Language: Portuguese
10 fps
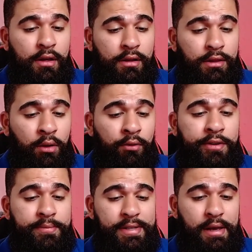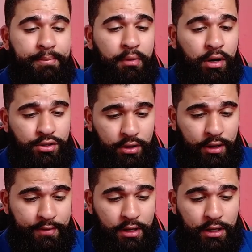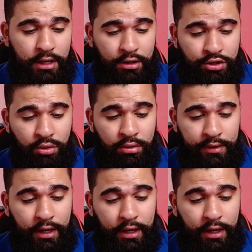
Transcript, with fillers: Então eu fiz mais aporte, ó, quer ver aqui, ó, de novo,